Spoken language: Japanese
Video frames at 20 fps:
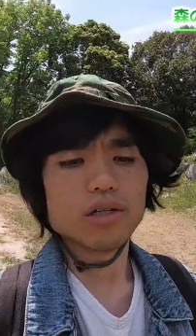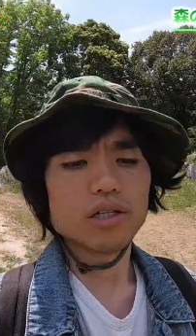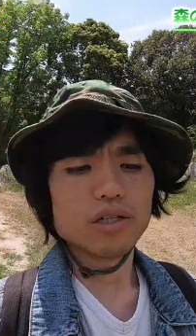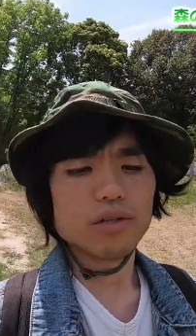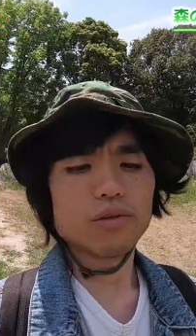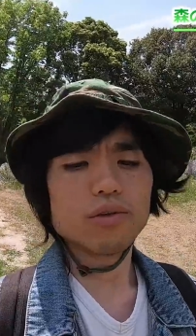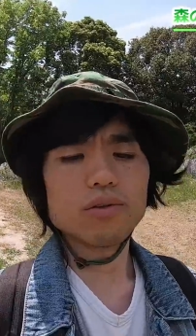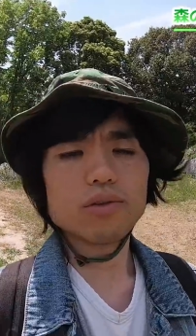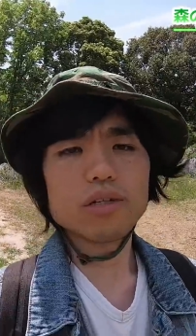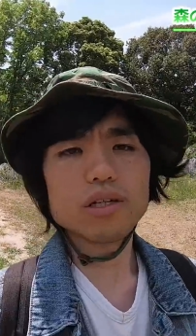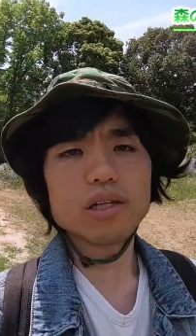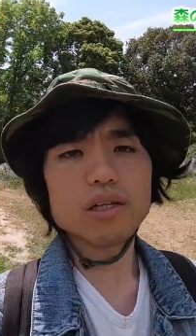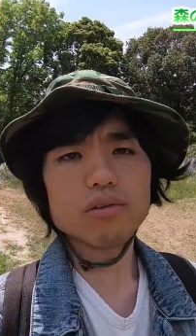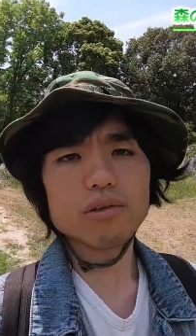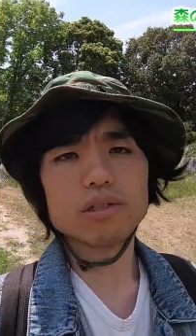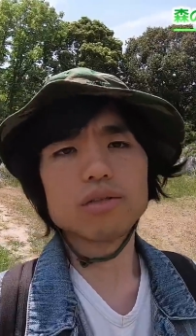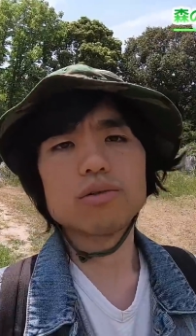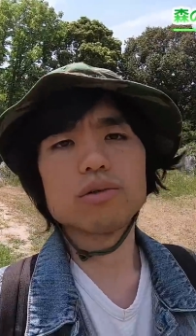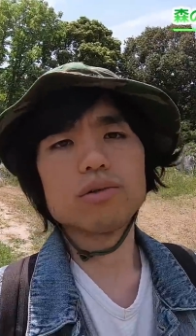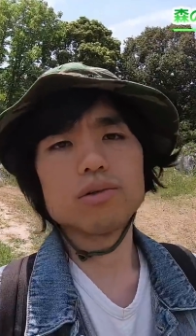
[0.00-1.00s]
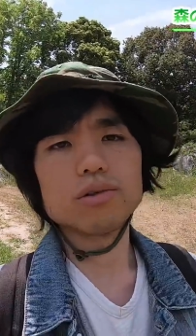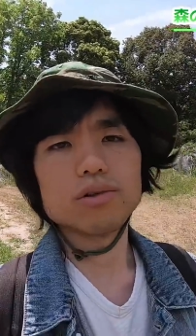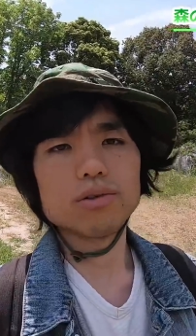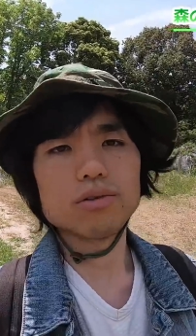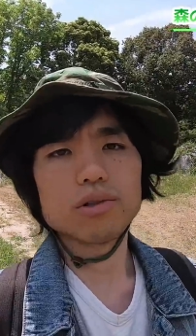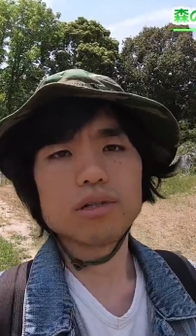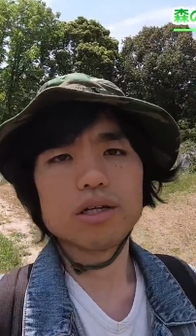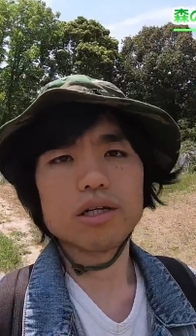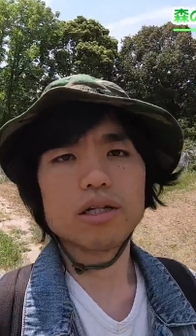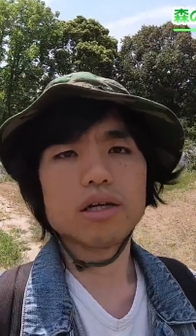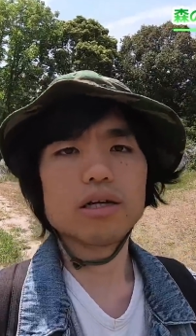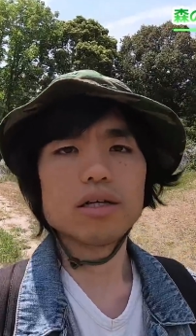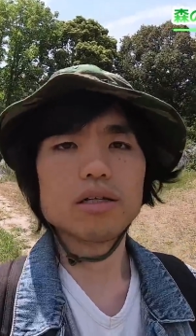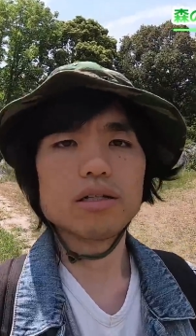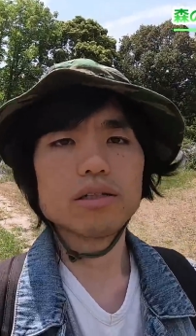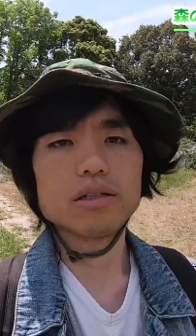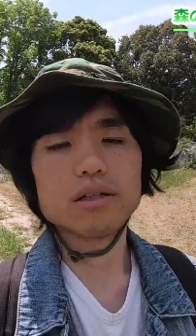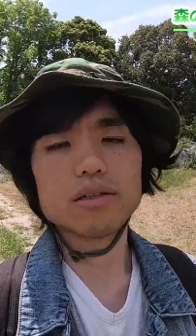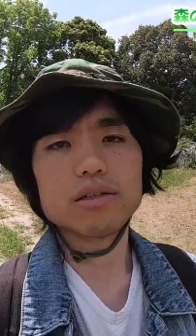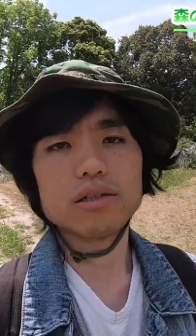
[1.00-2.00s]
基本的にはそういう状態で
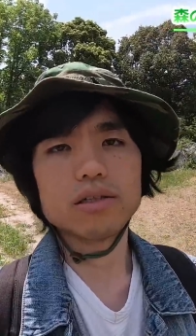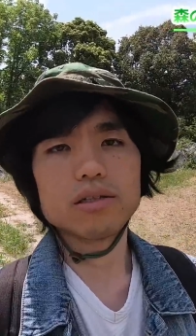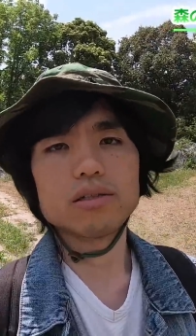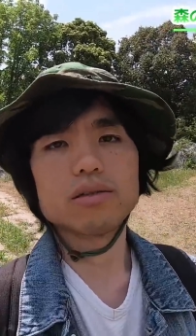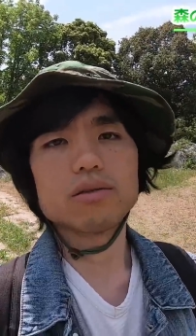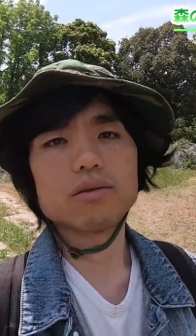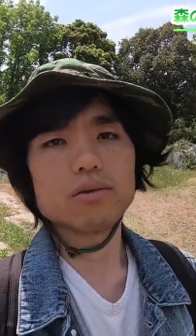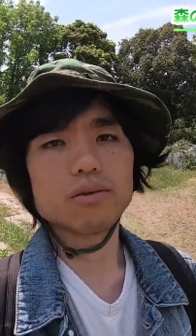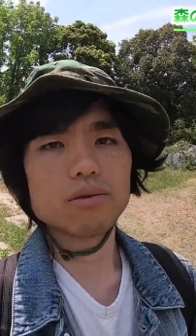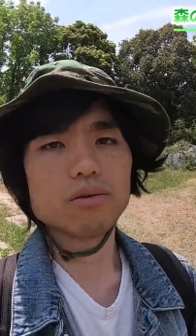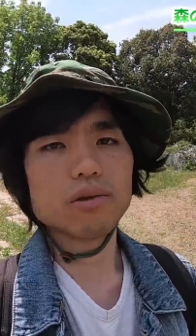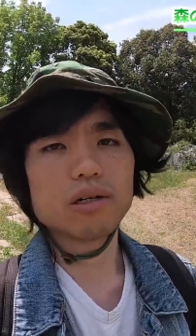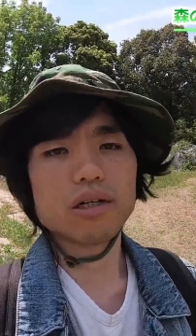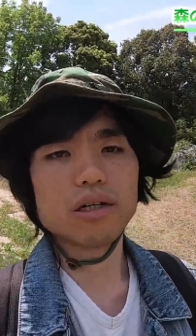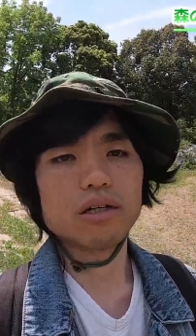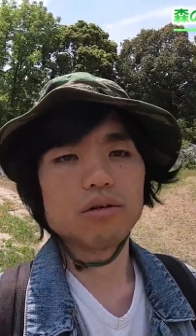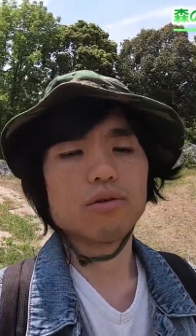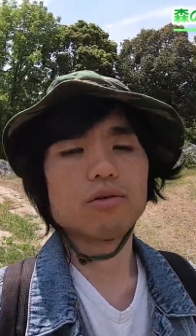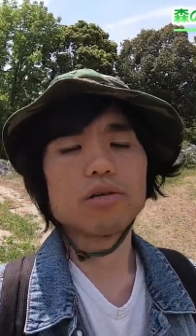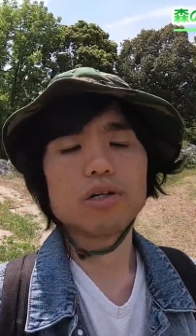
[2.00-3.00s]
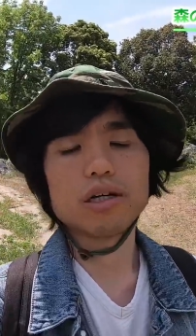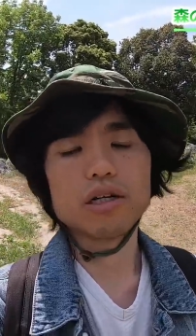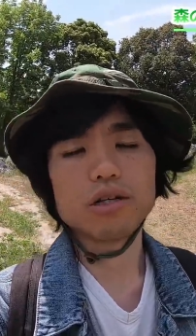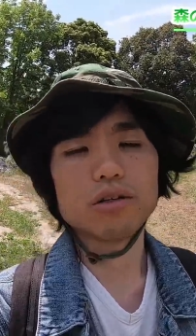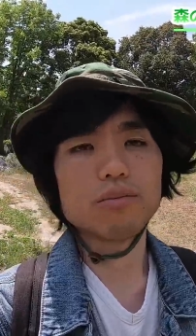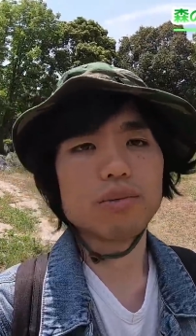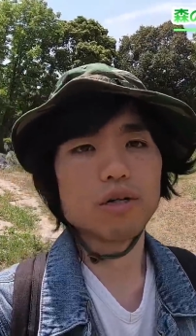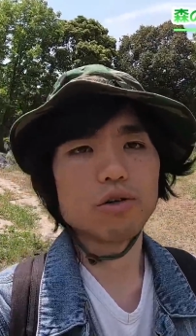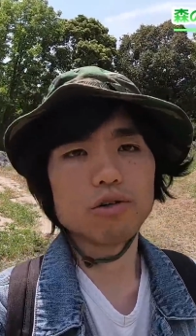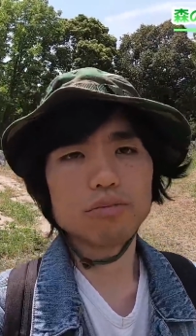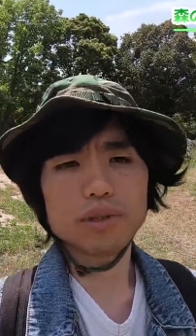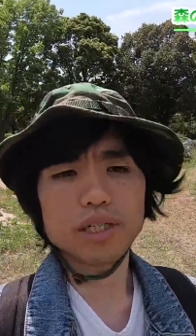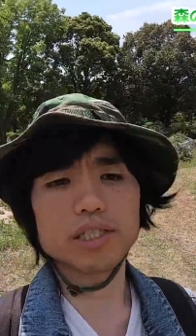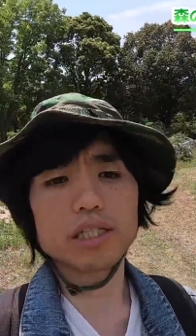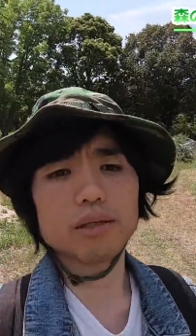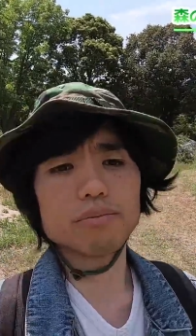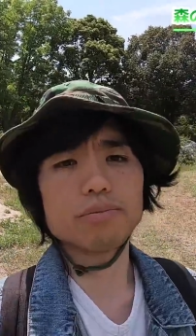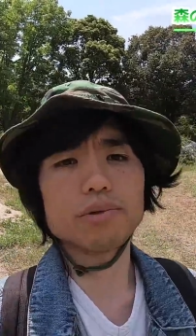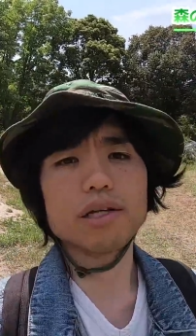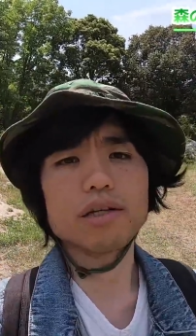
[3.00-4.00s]
撮影することが多いかなと、まあ、
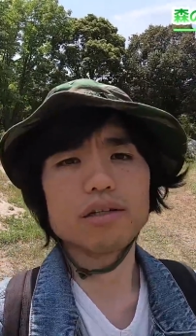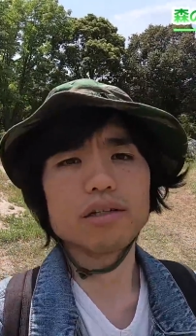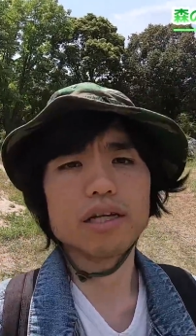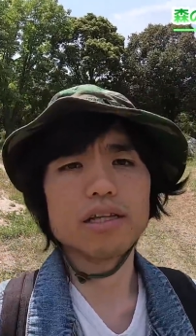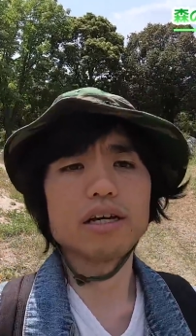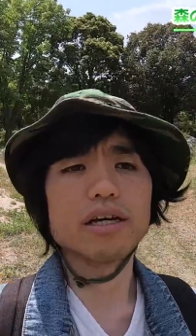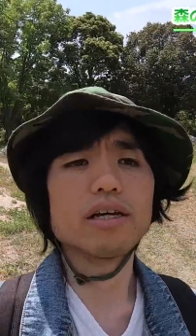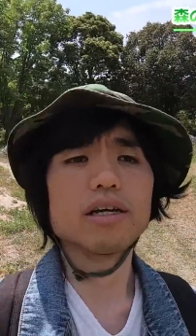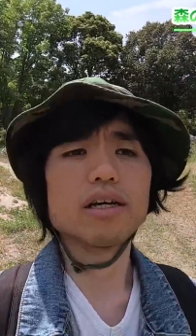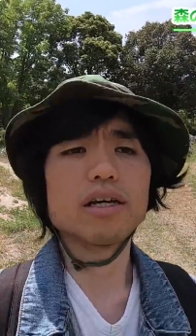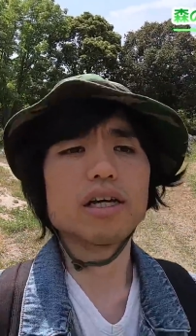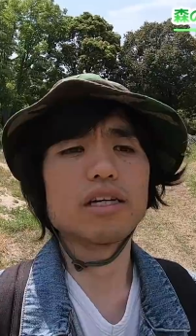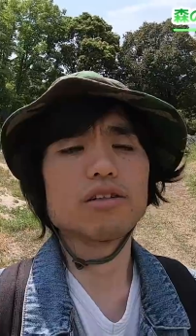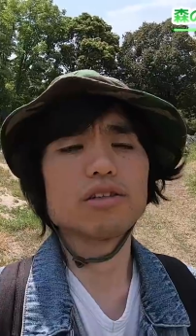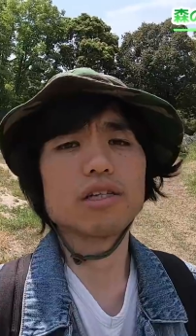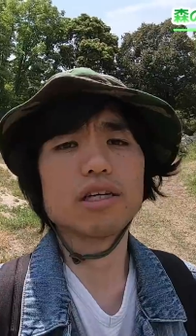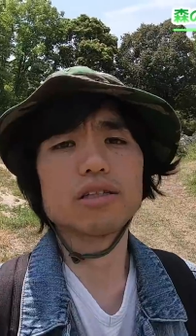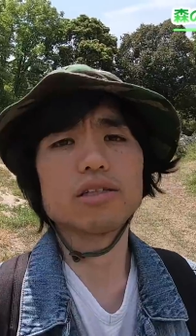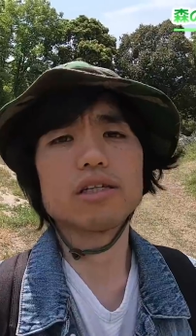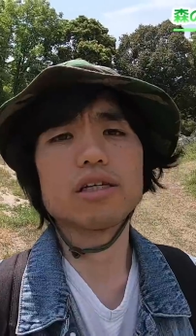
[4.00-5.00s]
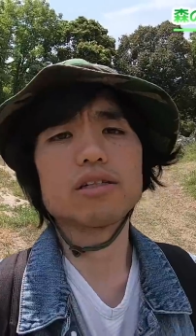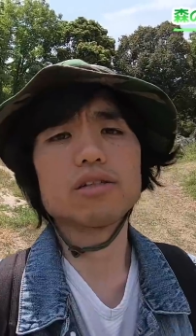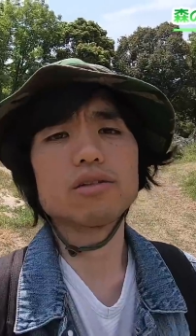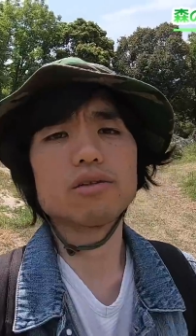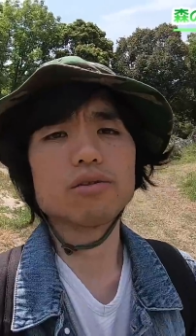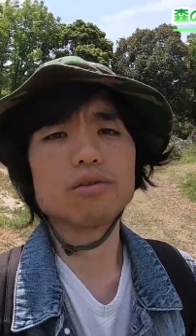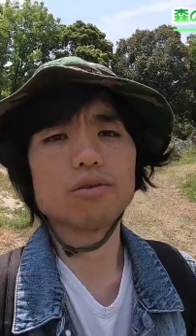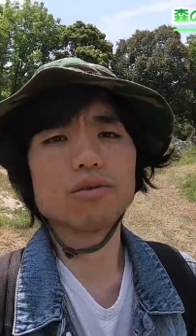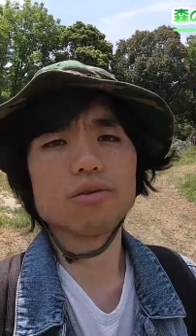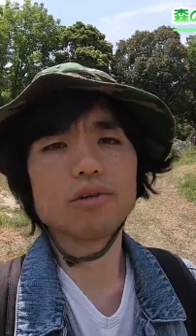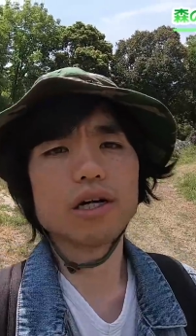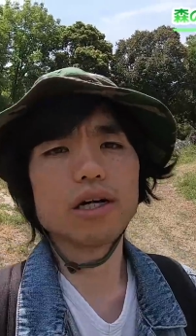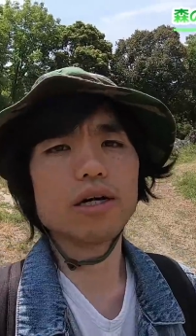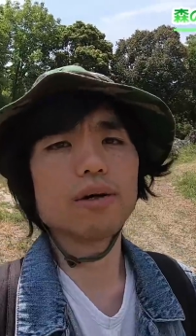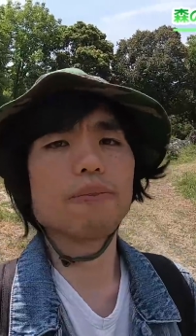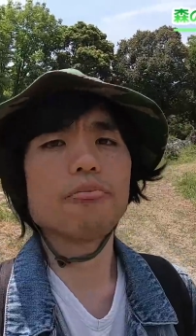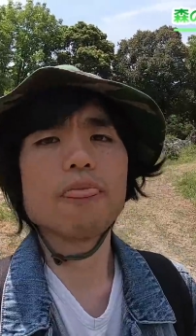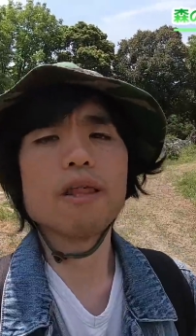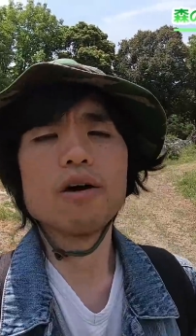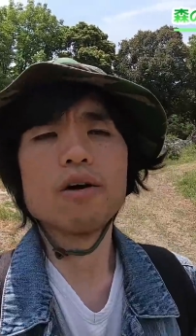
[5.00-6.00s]
オーバーサンプリングでね、えー、と撮影すること
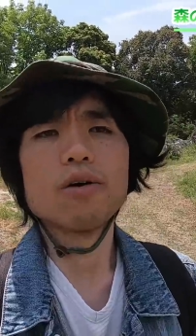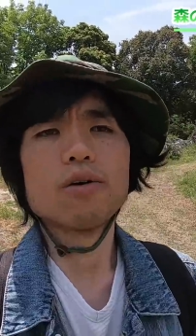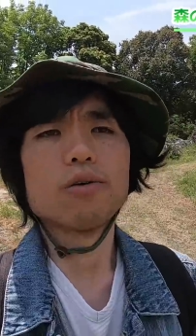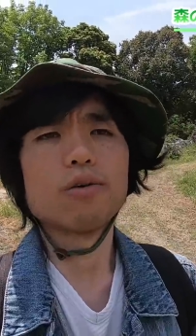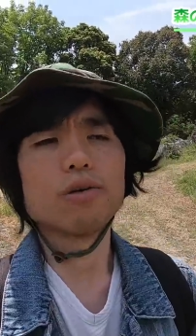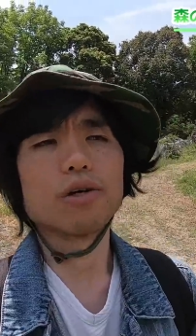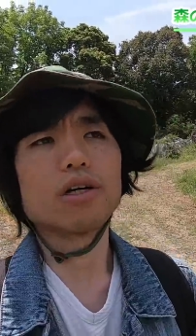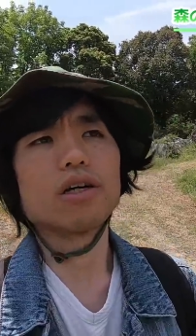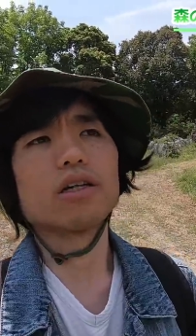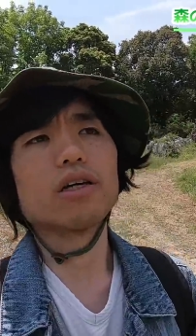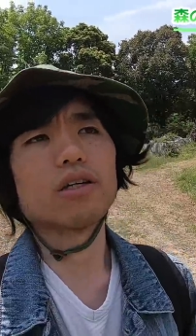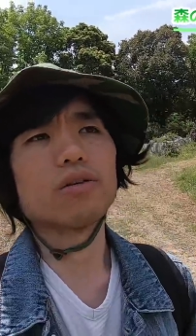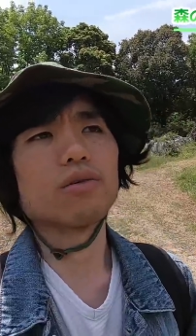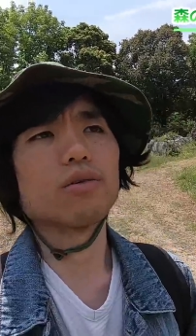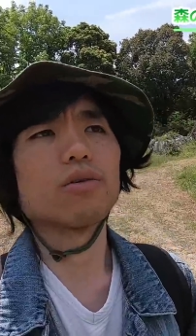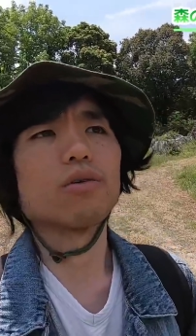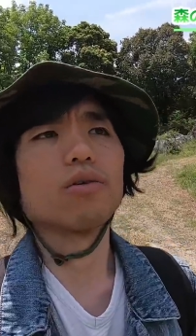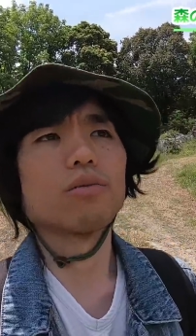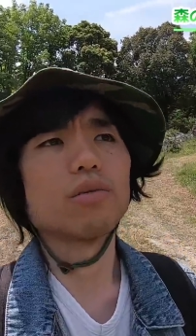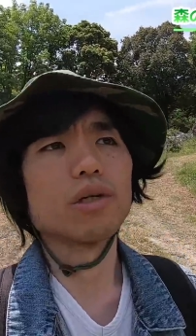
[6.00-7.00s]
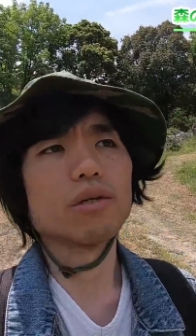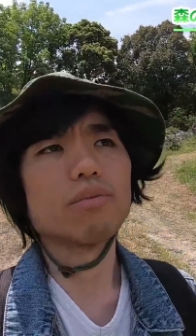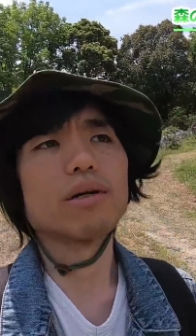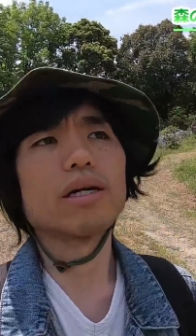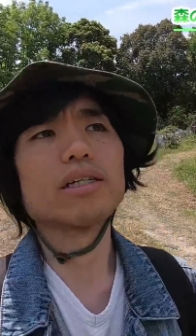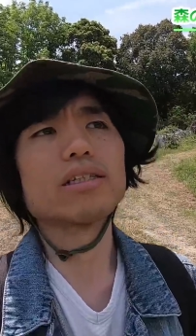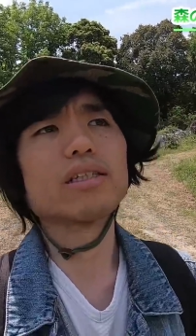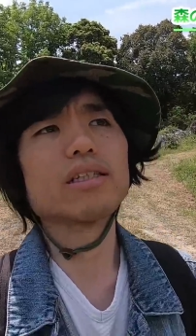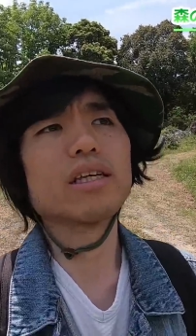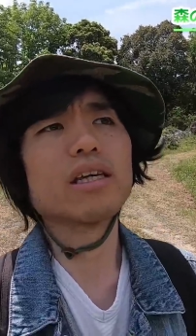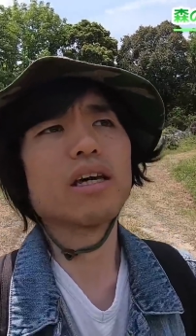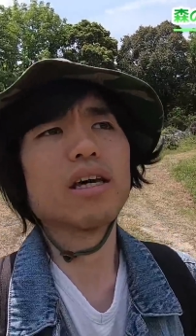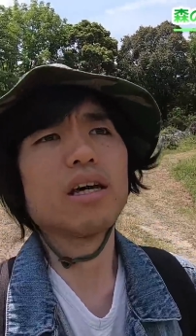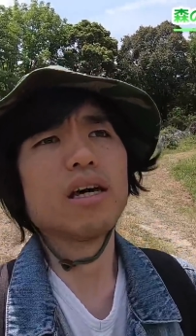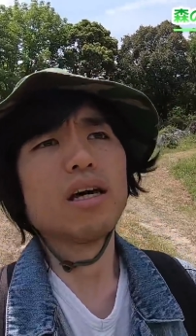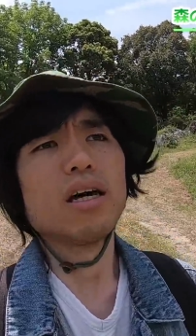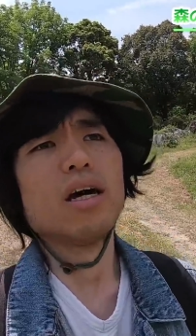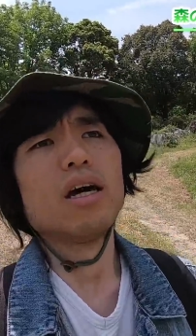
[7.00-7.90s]
が多いかなと思います。